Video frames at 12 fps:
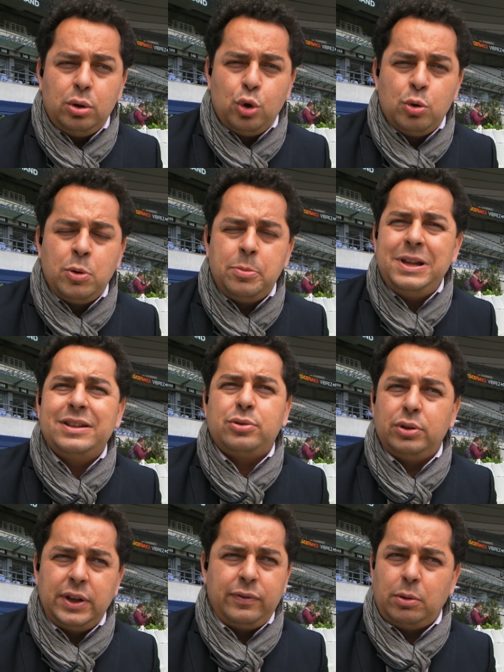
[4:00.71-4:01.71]
le mobile
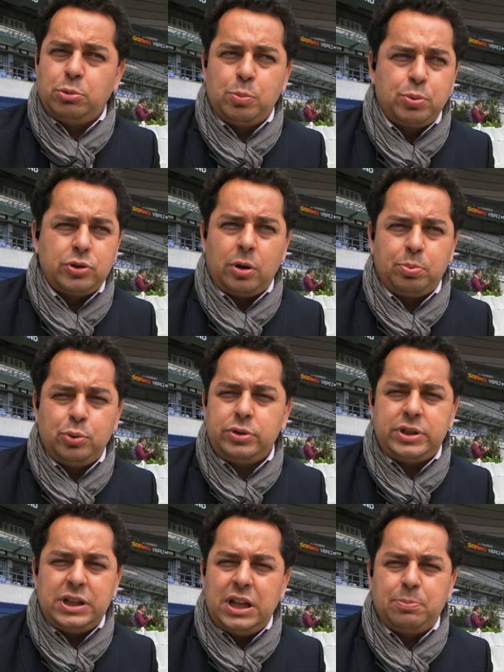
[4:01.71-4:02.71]
se développe de plus en
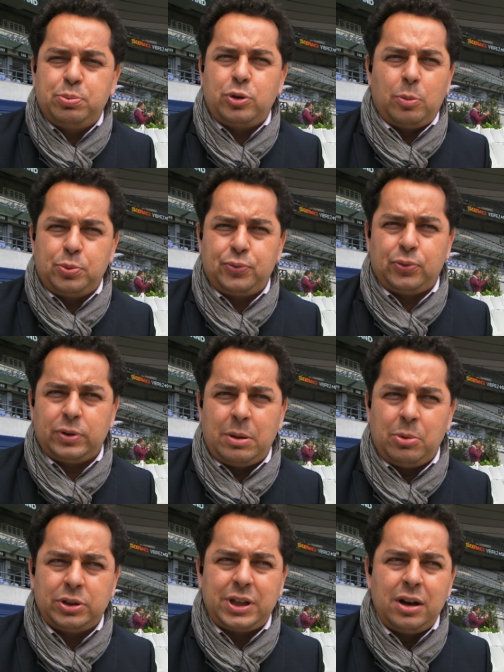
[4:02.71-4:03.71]
plus, il est de plus en plus
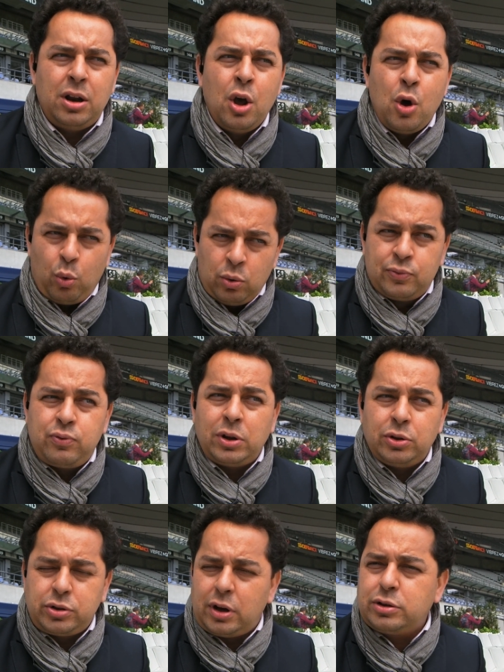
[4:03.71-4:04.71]
fondamental. On le voit
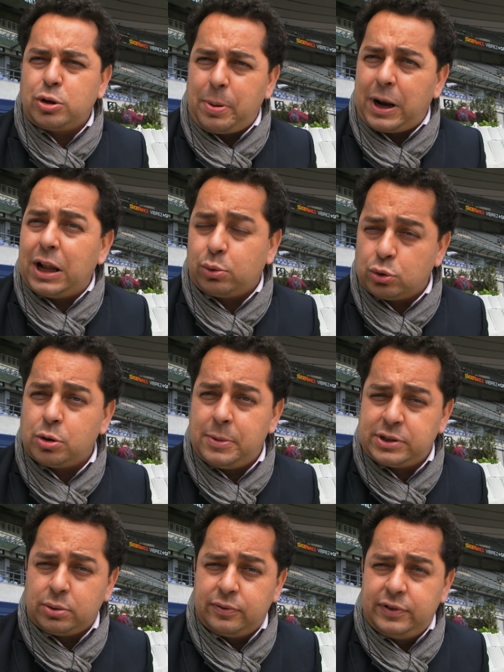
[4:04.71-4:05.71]
ne serait-ce que par la
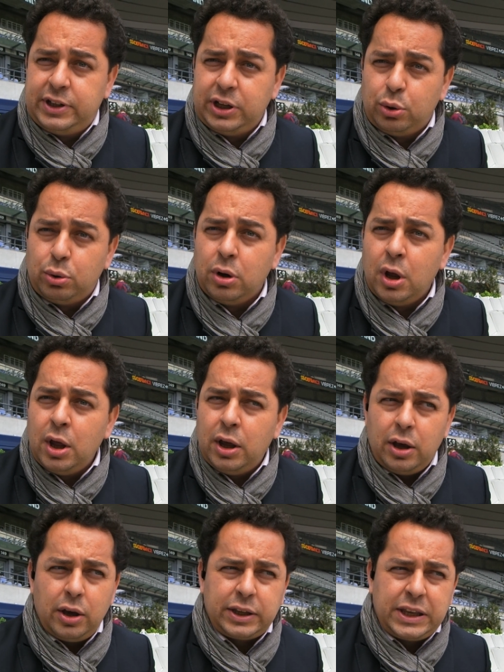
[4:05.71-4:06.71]
consommation de vidéos
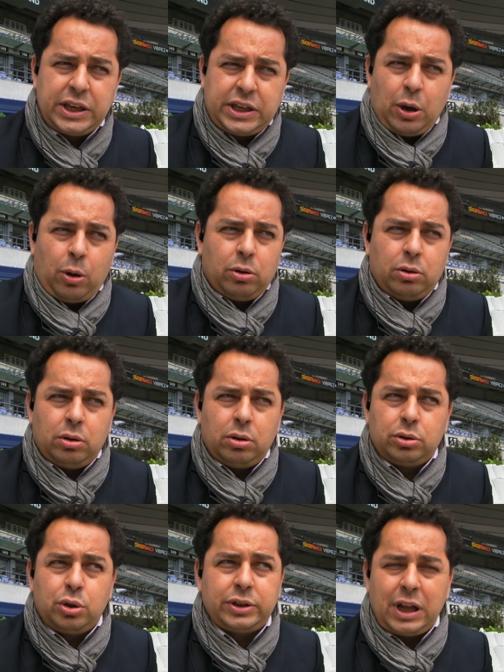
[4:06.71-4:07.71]
euh, qui, est
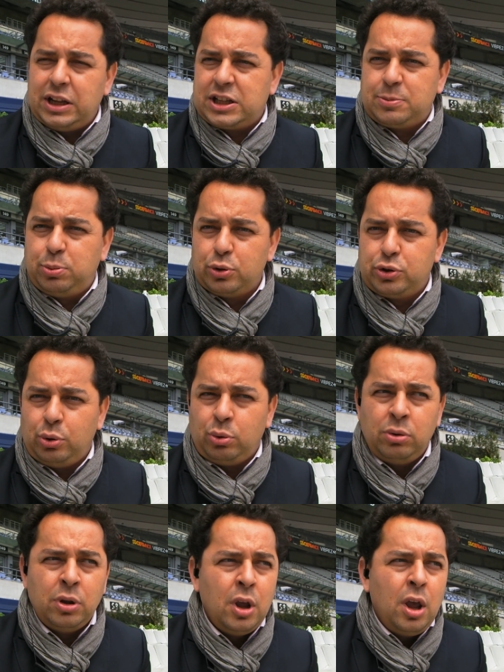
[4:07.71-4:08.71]
en totale explosion.
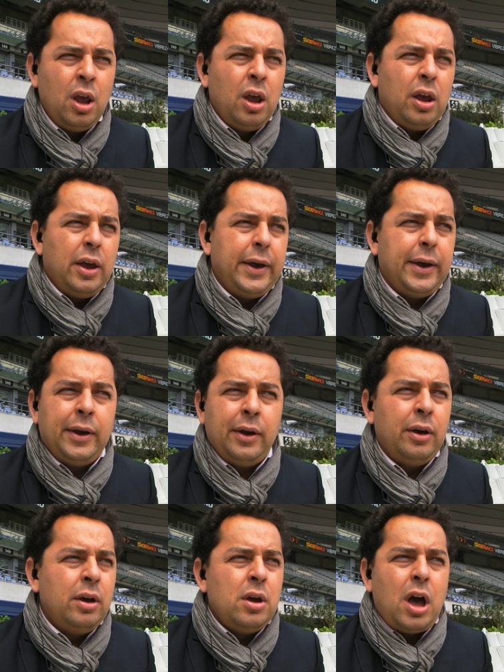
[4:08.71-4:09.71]

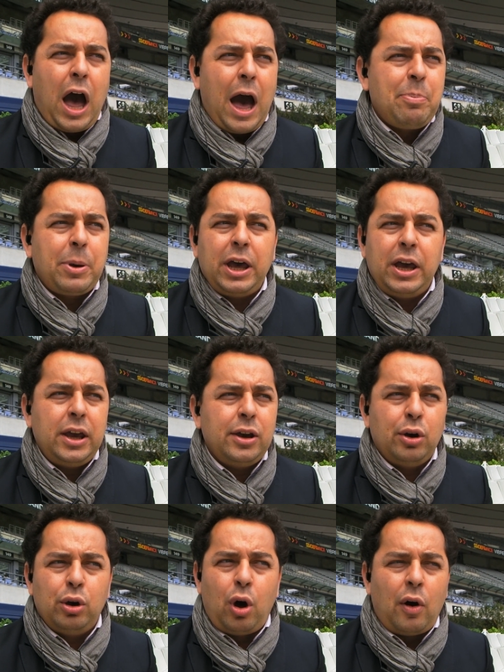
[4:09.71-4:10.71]
Euh, après,
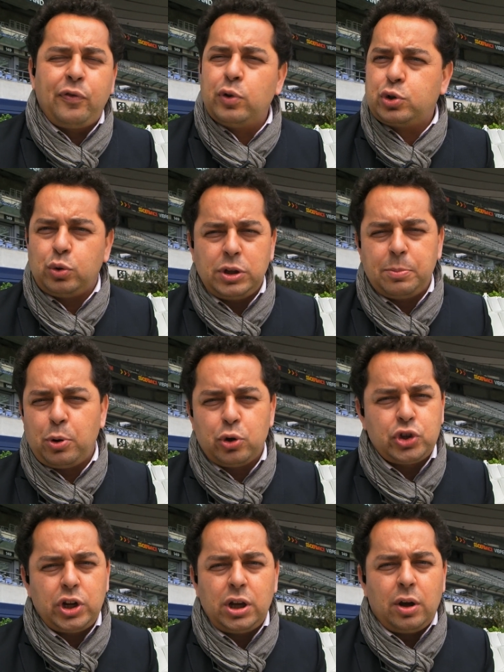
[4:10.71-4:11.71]
euh, en fonction des
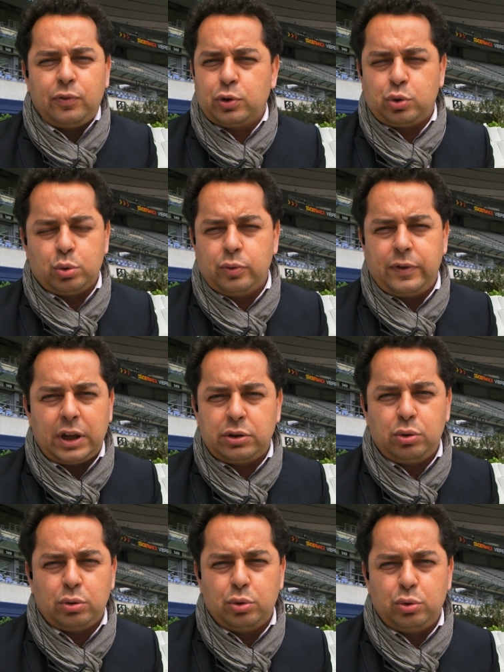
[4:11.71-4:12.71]
projets, en fonction de
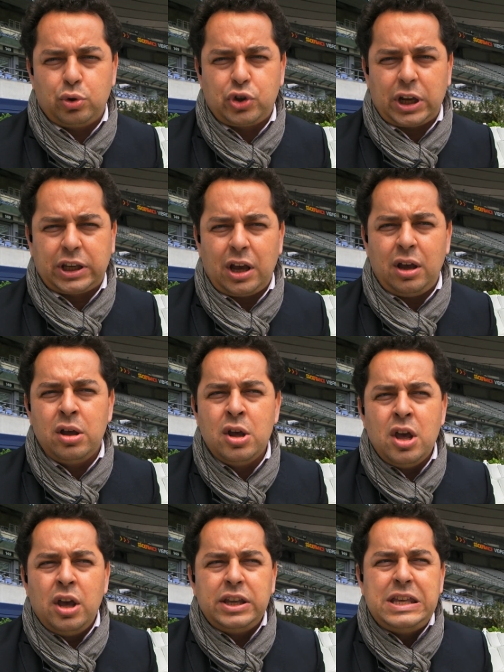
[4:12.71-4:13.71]
l'ouverture de, chacun,
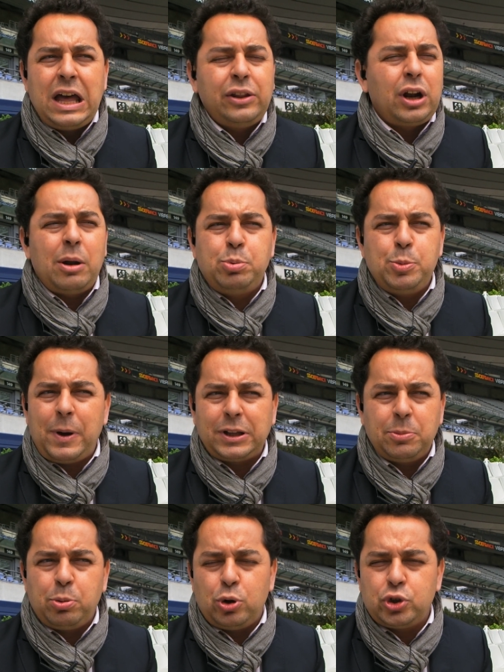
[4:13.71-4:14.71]
il y a dans la plupart
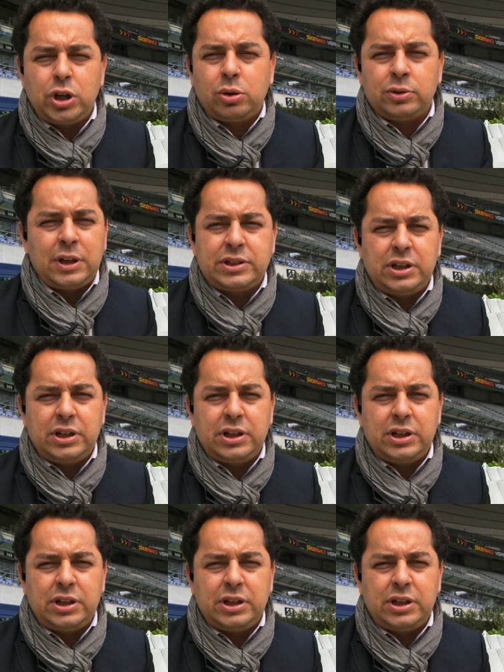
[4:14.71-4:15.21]
des projets qu'on a